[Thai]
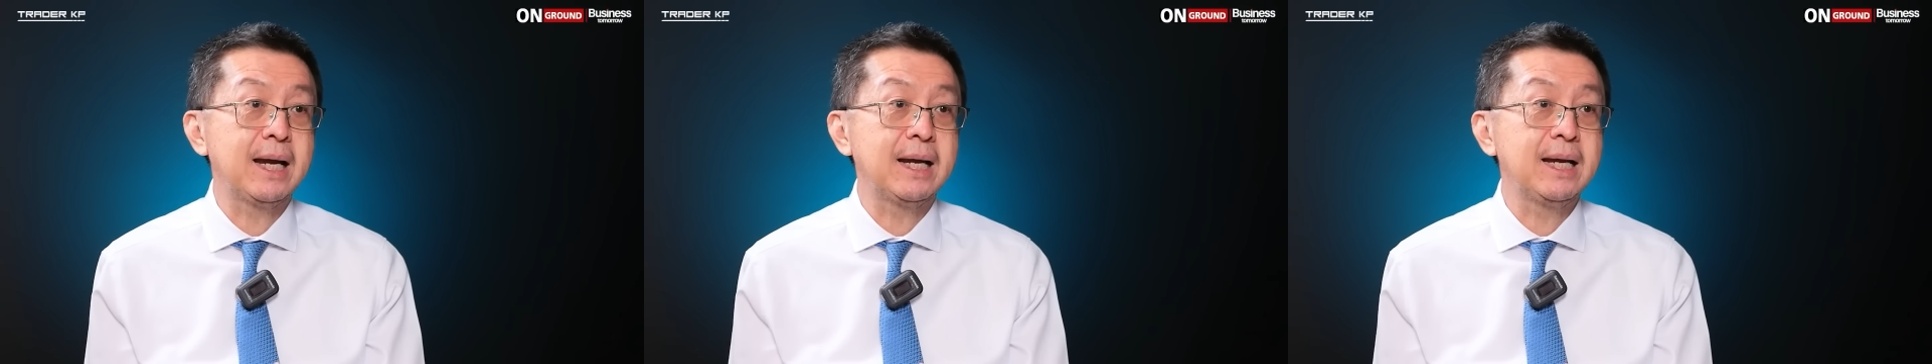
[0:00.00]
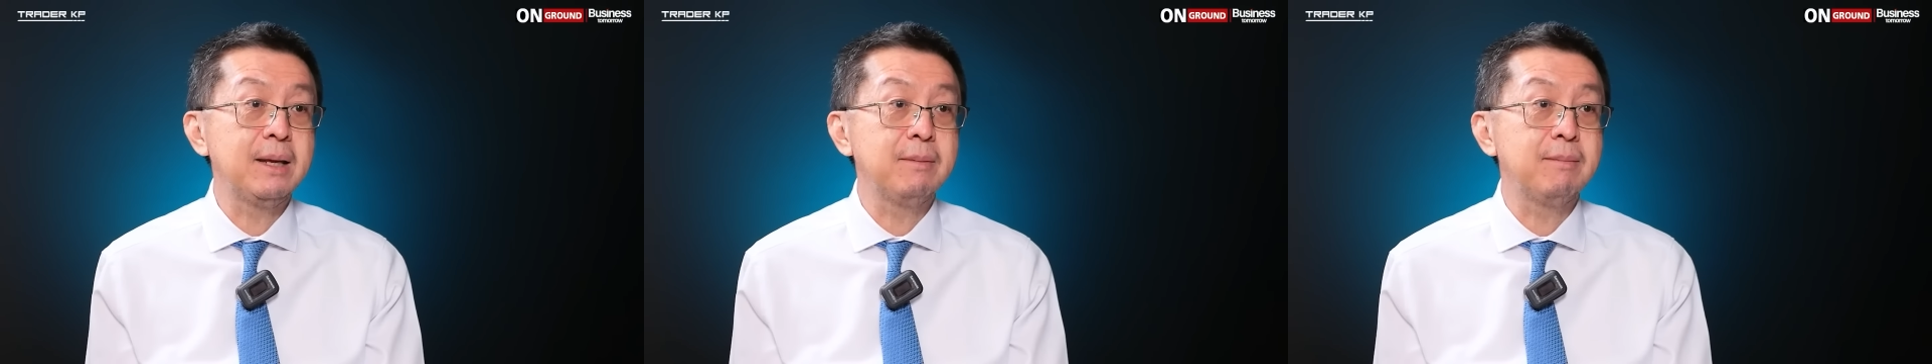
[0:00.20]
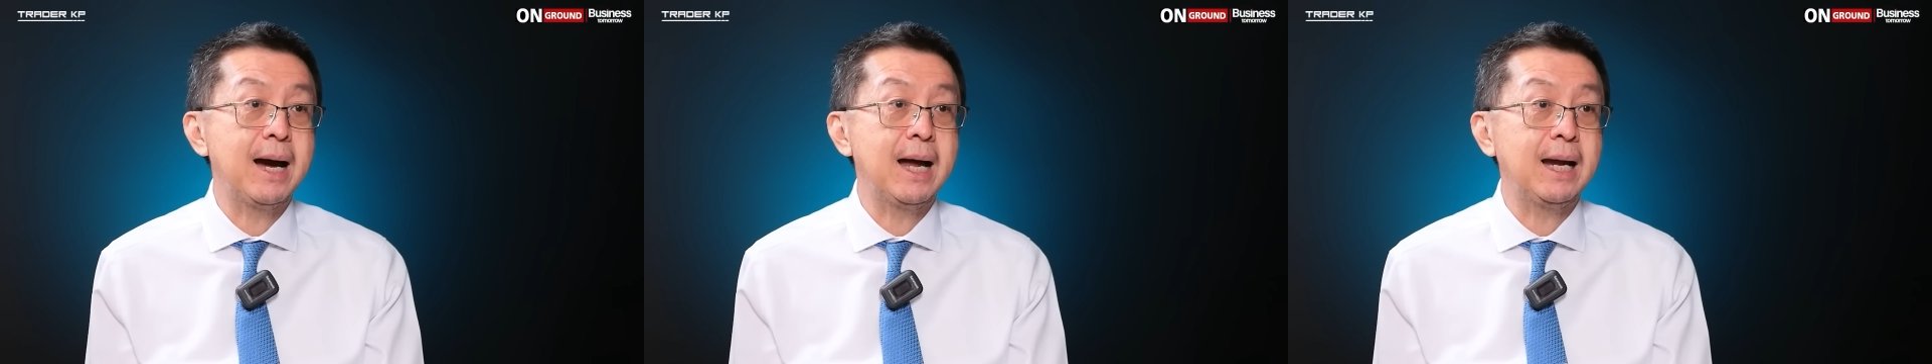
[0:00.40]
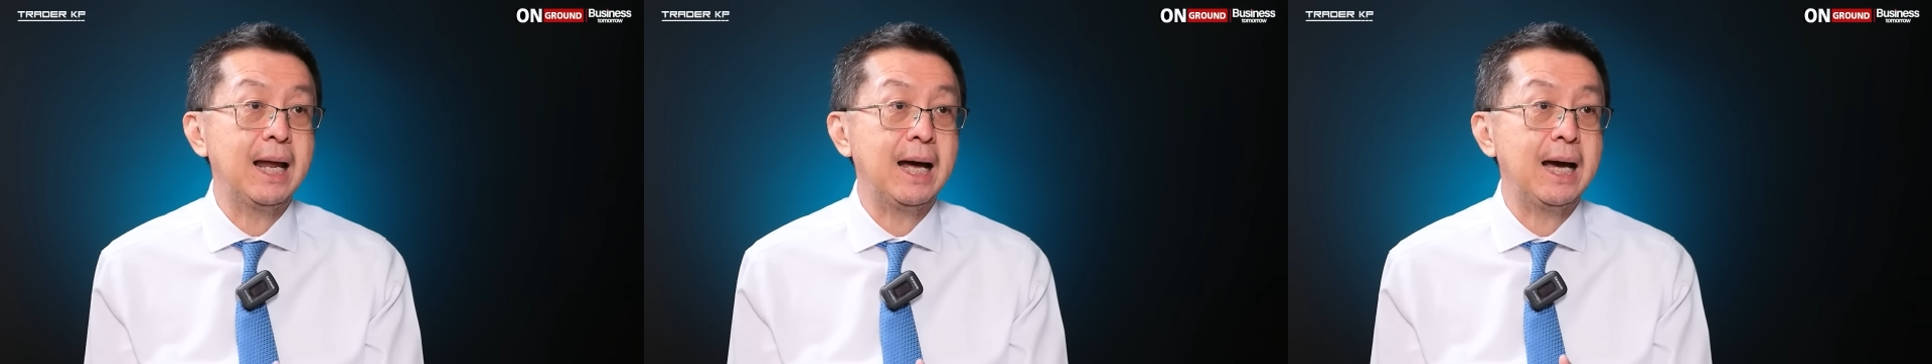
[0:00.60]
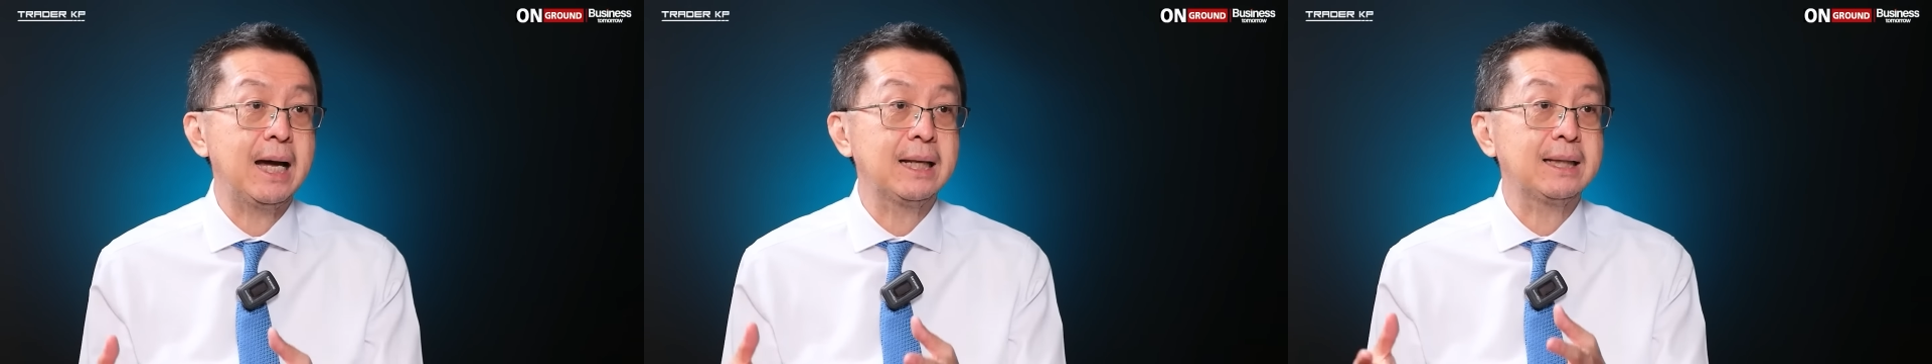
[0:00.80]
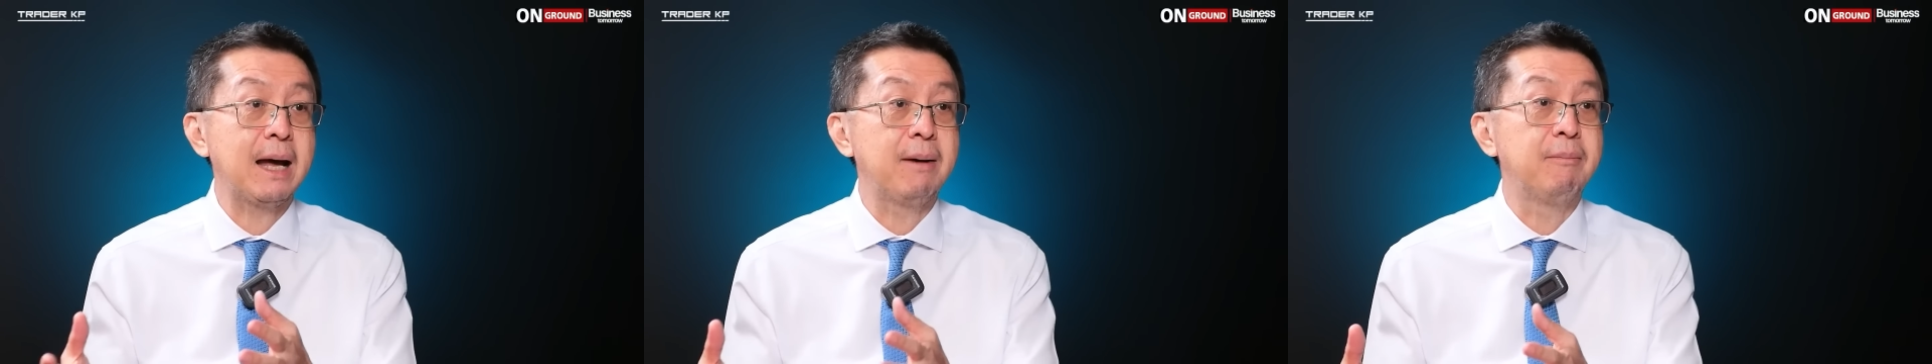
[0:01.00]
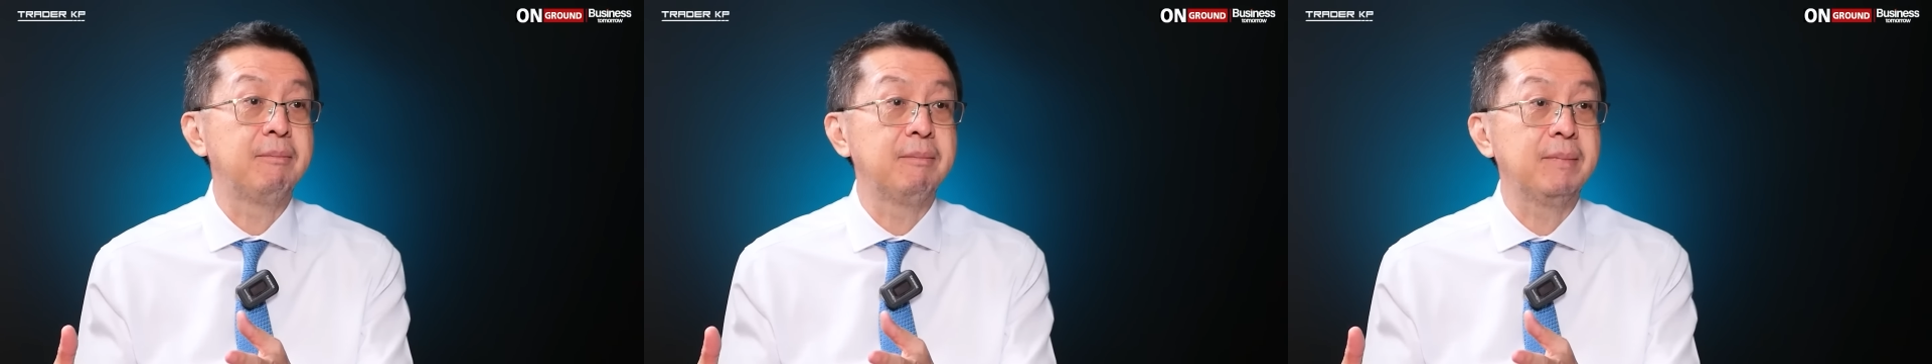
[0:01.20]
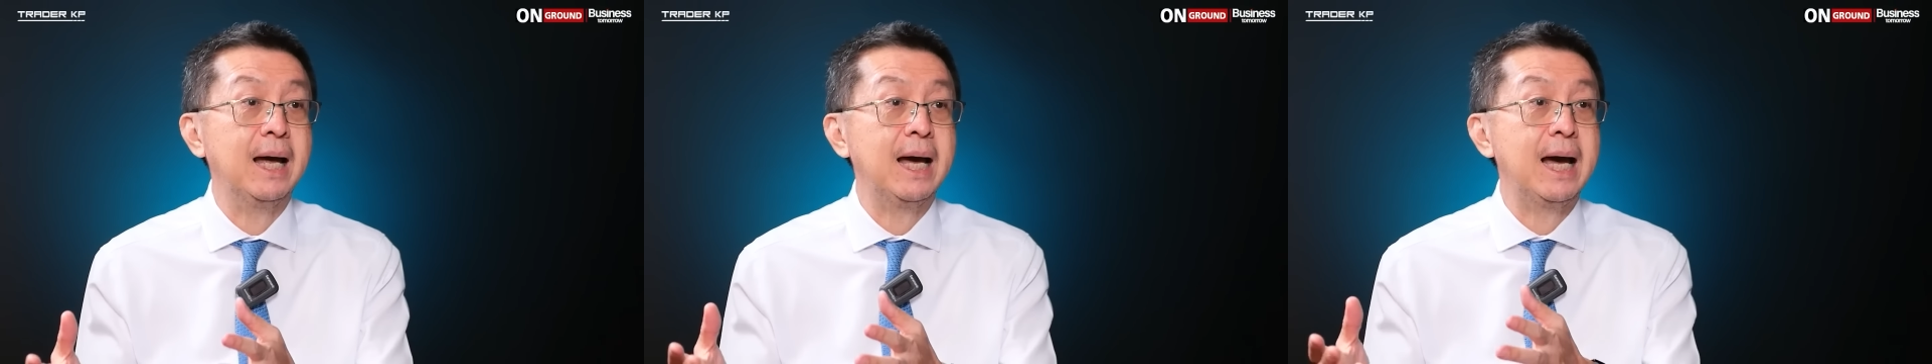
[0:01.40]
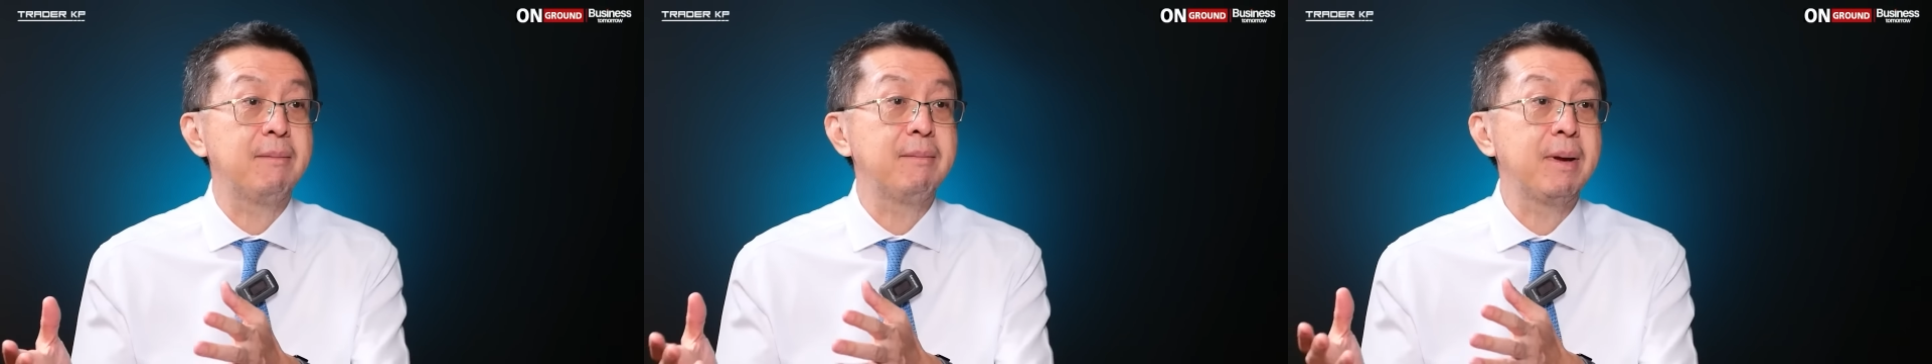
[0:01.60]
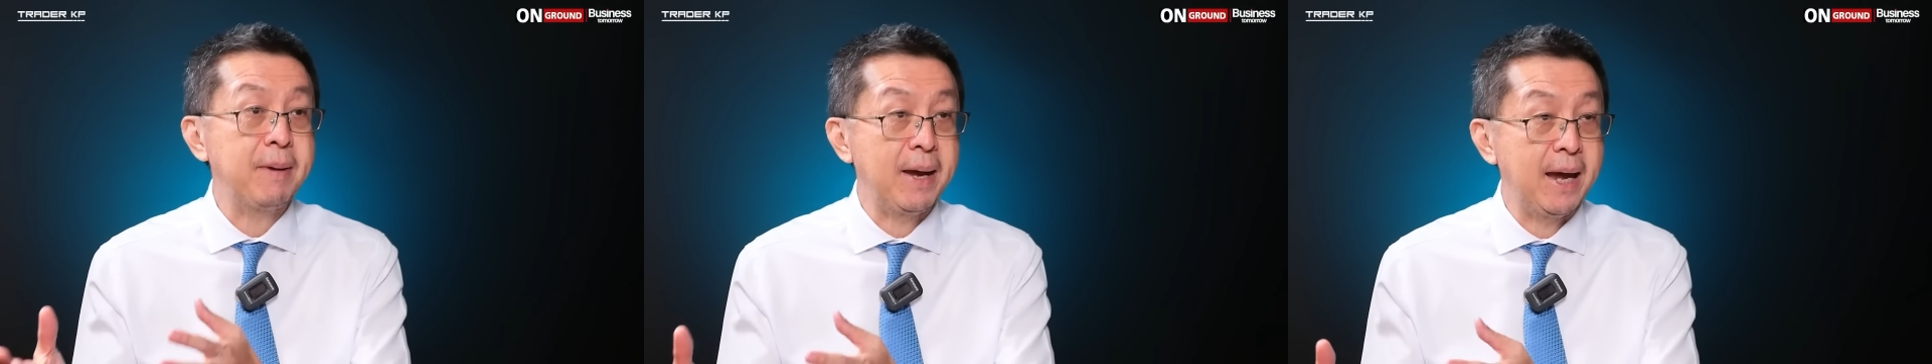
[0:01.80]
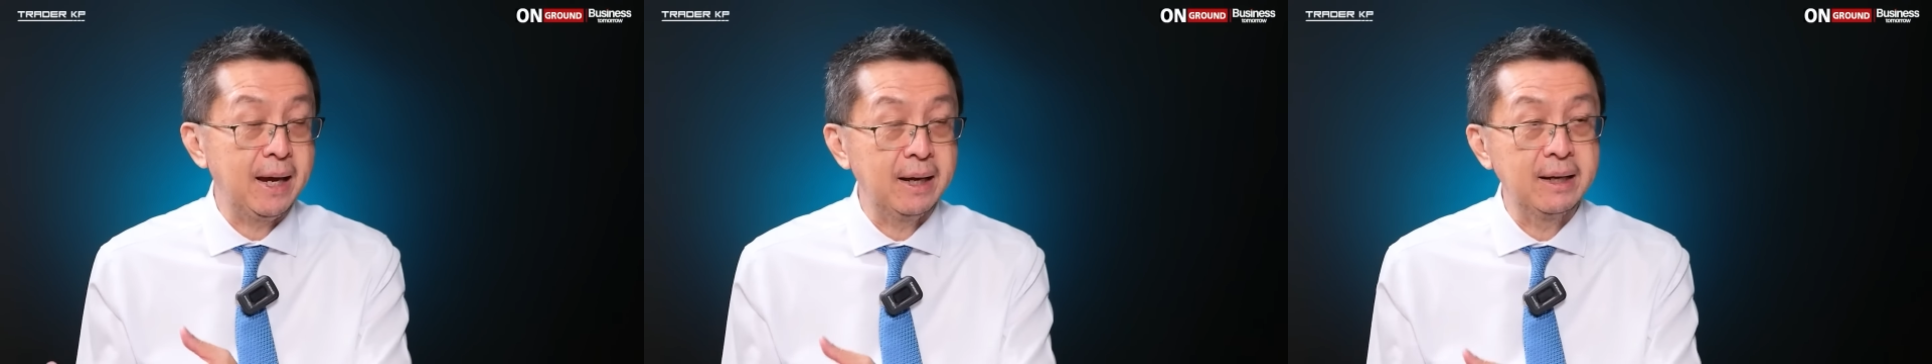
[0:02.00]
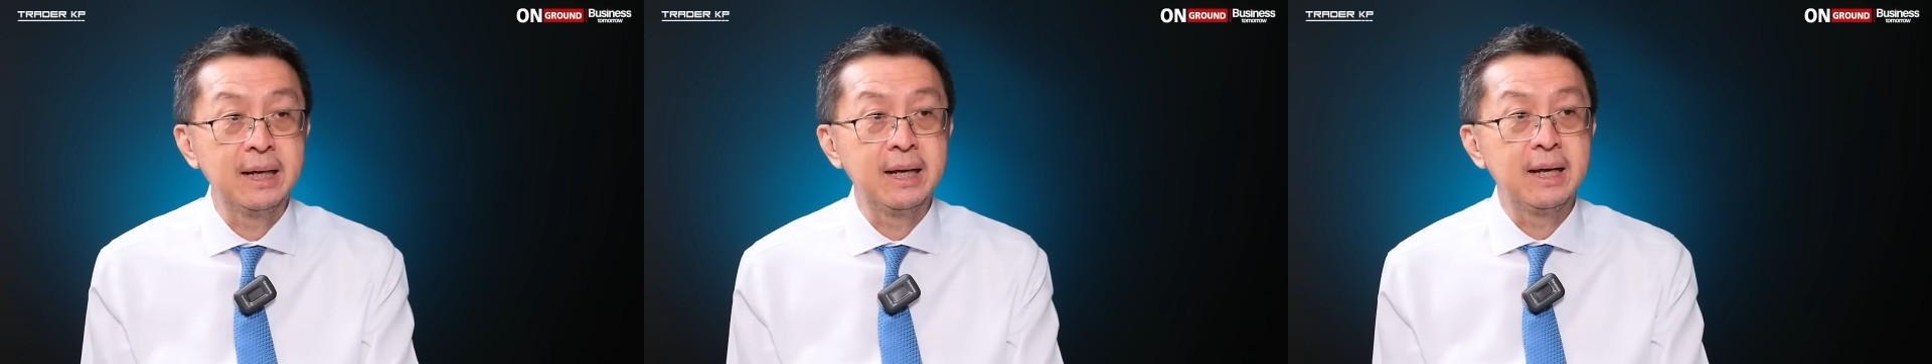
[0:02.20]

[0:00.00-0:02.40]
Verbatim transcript: นะหนี้บ้านราคาต่ำราคาไม่แพง